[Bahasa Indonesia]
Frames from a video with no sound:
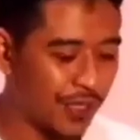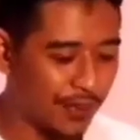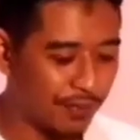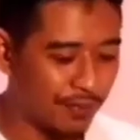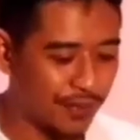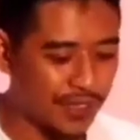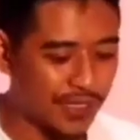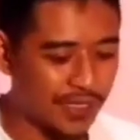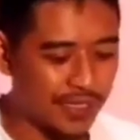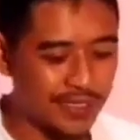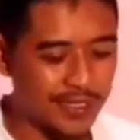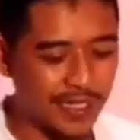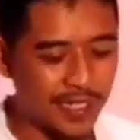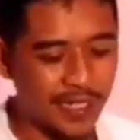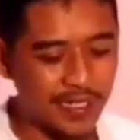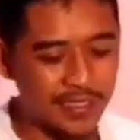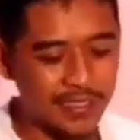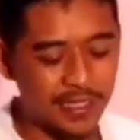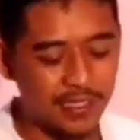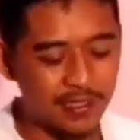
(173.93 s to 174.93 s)
mungkin menjadi
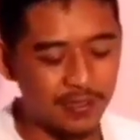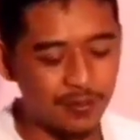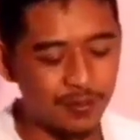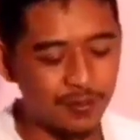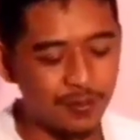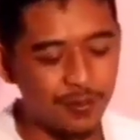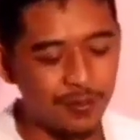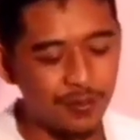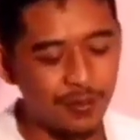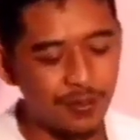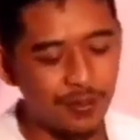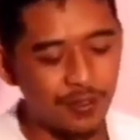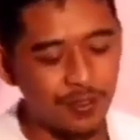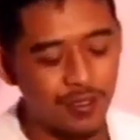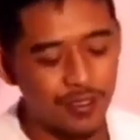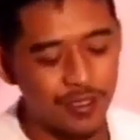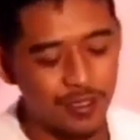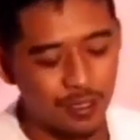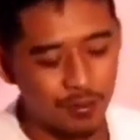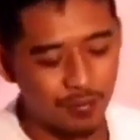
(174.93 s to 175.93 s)
salah satu
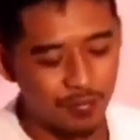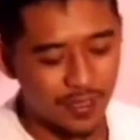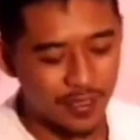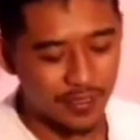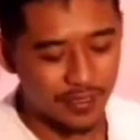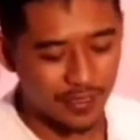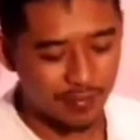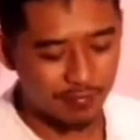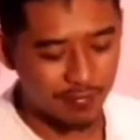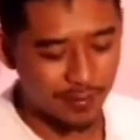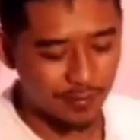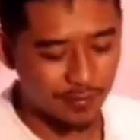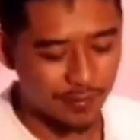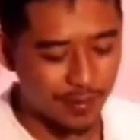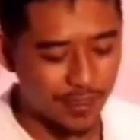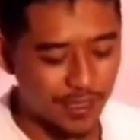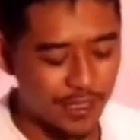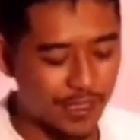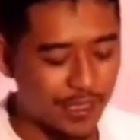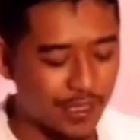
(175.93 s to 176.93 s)
jembatan Mbak
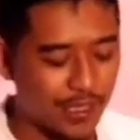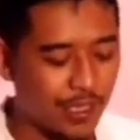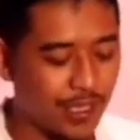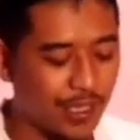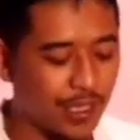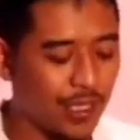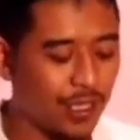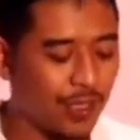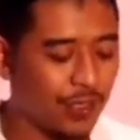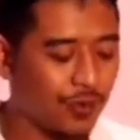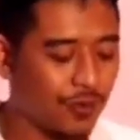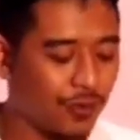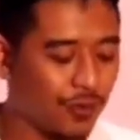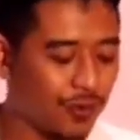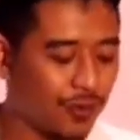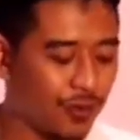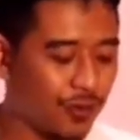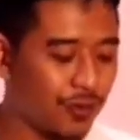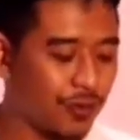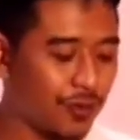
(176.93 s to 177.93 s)
Yuni
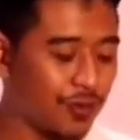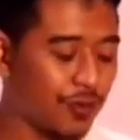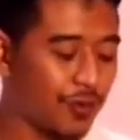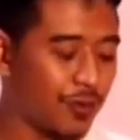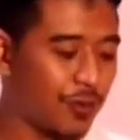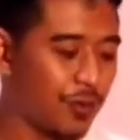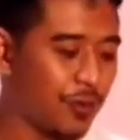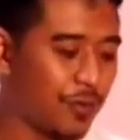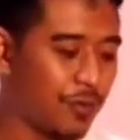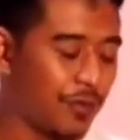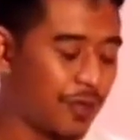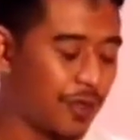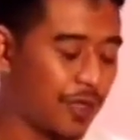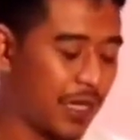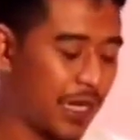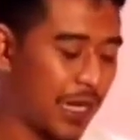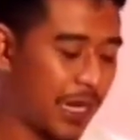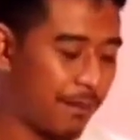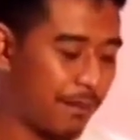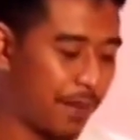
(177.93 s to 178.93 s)
untuk
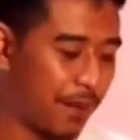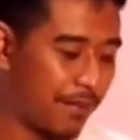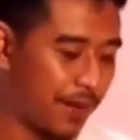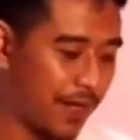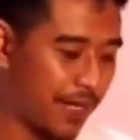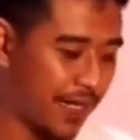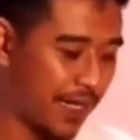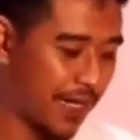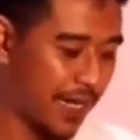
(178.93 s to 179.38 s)
apa